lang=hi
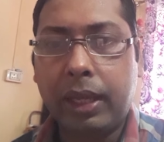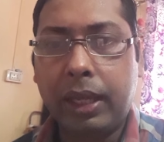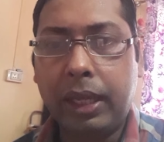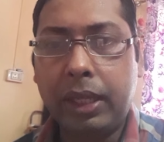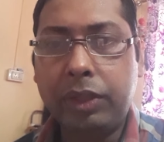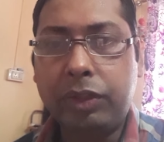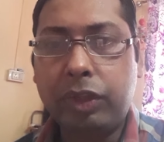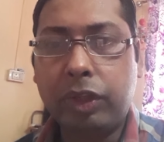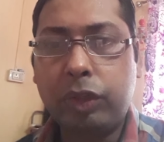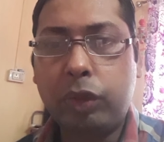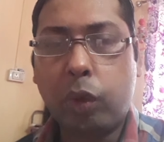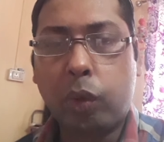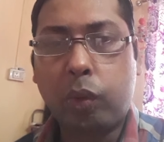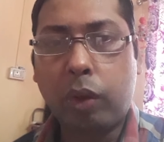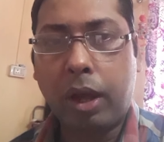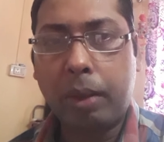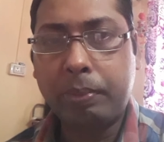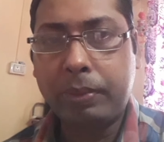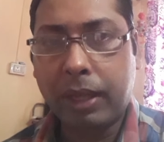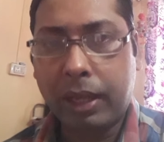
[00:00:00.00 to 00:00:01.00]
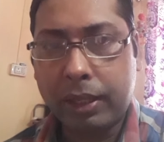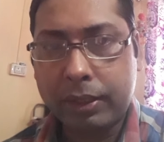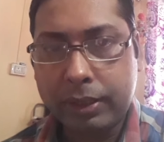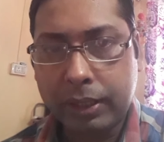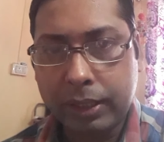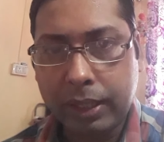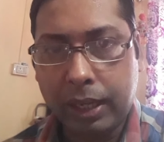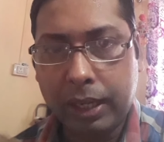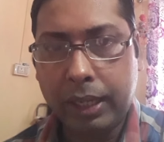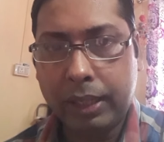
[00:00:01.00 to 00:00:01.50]
इन चीज़ों को आप ज़्यादा से
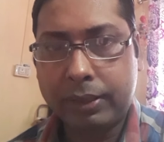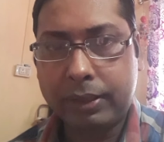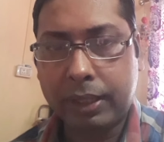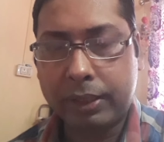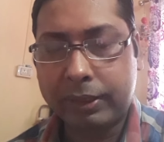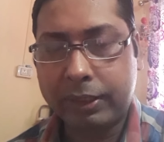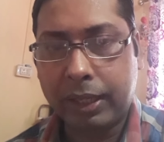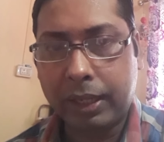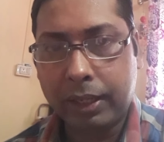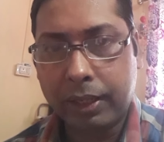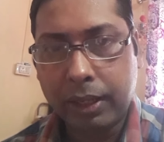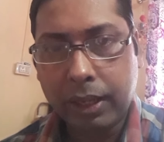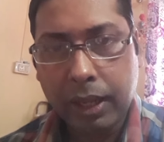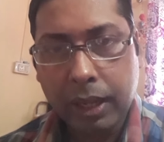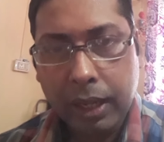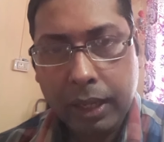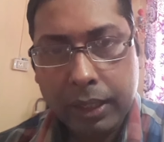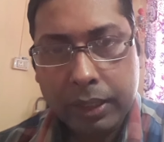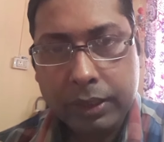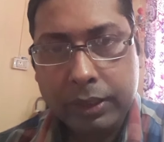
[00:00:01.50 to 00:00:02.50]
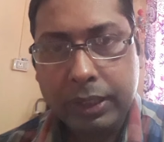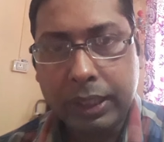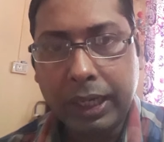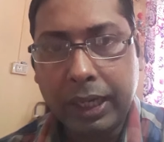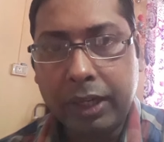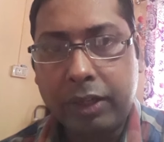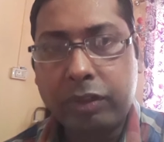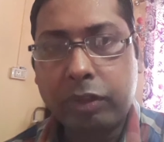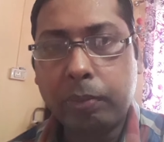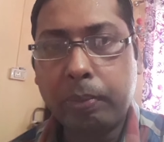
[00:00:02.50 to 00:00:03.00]
ज़्यादा ले सकते हैं
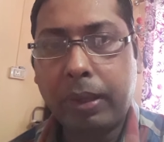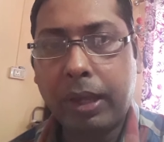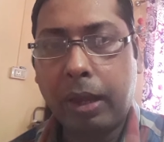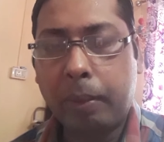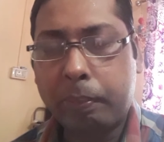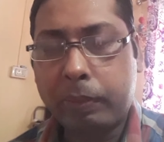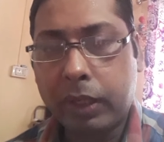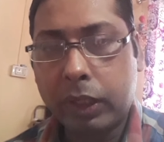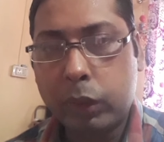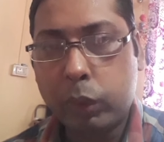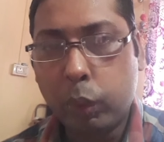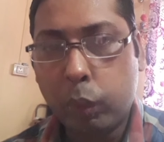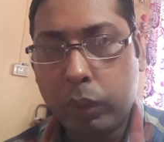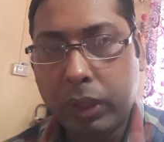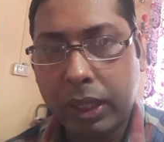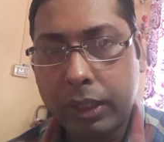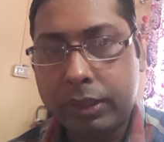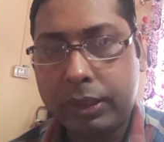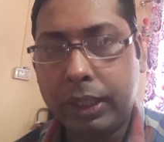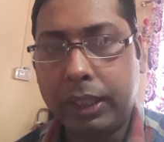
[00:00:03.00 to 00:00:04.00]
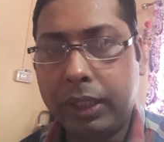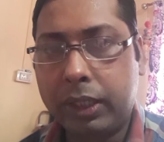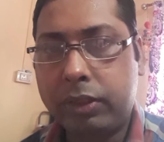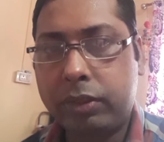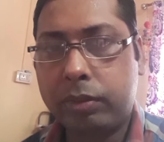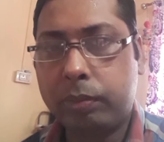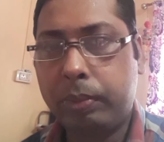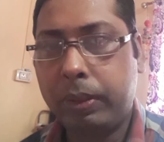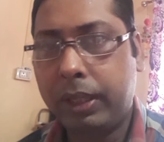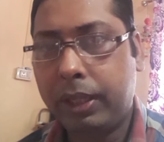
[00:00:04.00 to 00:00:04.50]
सीड्स में आप कद्दू के
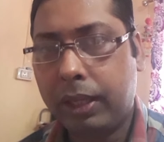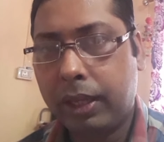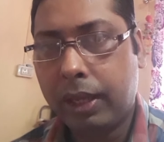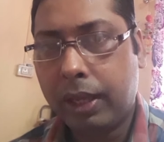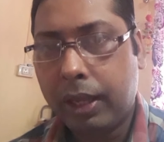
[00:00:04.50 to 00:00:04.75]
सीड्स भी